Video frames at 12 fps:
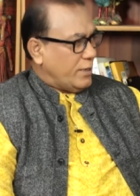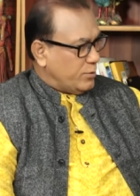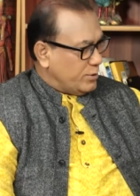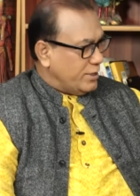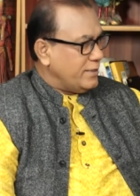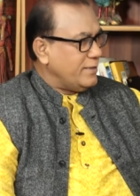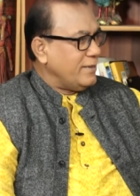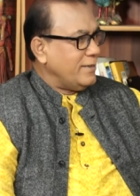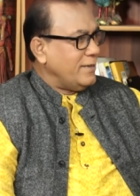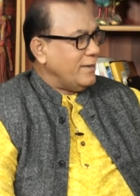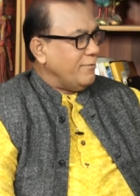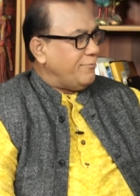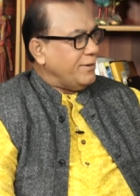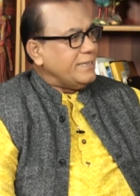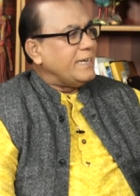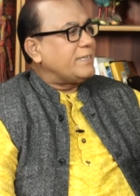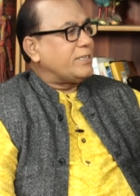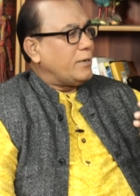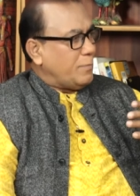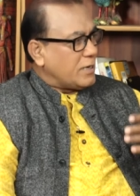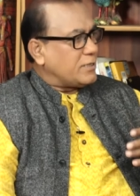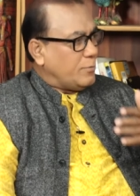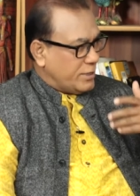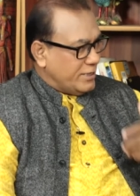করতেন হ্যাঁ ফিজিক্সের
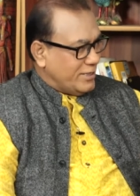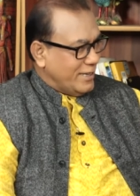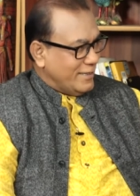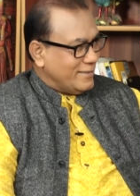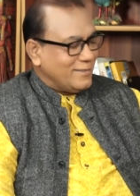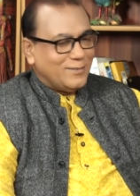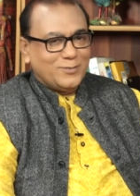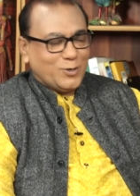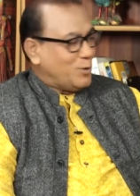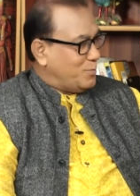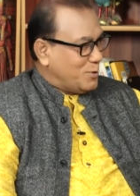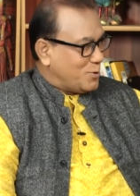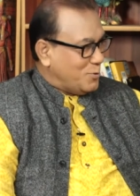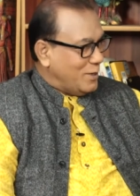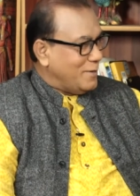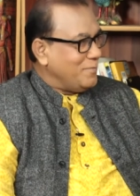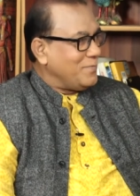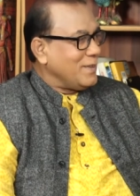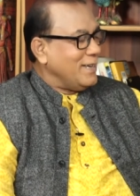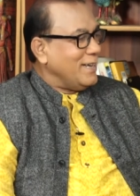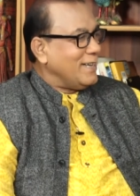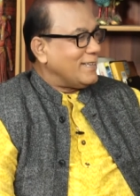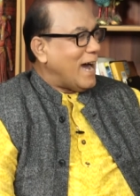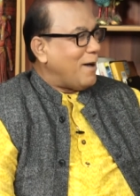মাস্টারমশাই হ্যাঁ সোদপুর স্কুল হ্যাঁ।
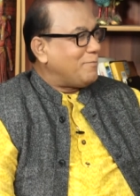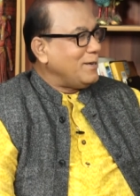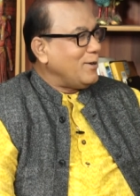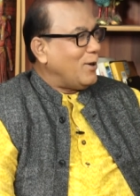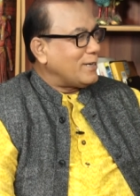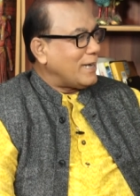তা আপনি হঠাৎ